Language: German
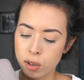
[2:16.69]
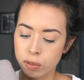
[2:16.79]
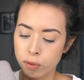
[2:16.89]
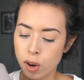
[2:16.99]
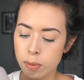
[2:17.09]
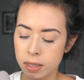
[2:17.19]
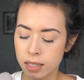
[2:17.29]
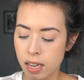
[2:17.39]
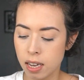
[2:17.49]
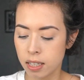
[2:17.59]
Ich freue mich
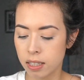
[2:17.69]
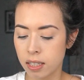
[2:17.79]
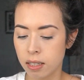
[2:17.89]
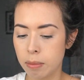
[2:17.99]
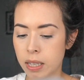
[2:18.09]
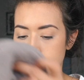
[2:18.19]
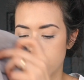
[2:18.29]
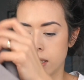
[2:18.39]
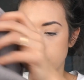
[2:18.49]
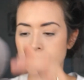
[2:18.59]
sehr, dass ich mir
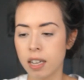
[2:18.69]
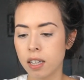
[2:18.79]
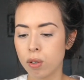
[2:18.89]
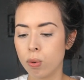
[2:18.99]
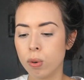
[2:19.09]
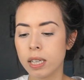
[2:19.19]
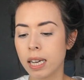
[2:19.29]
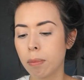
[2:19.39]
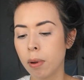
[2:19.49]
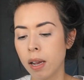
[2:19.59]
jetzt diese Jacke geholt
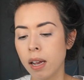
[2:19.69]
habe.